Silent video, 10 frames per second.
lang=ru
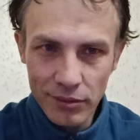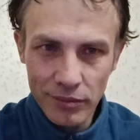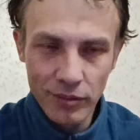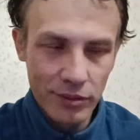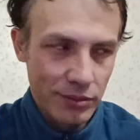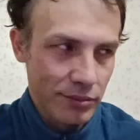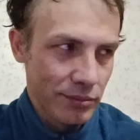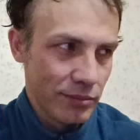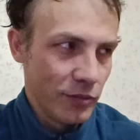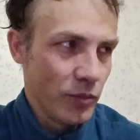Вот.
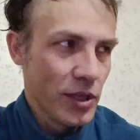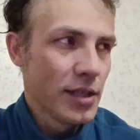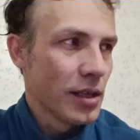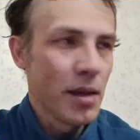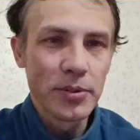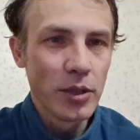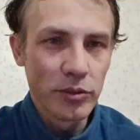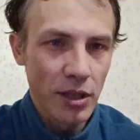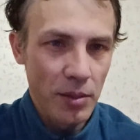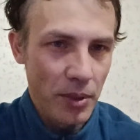Ну, мне это
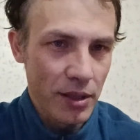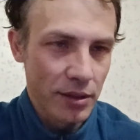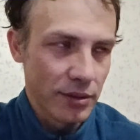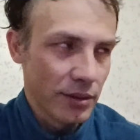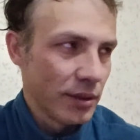абсолютно непонятно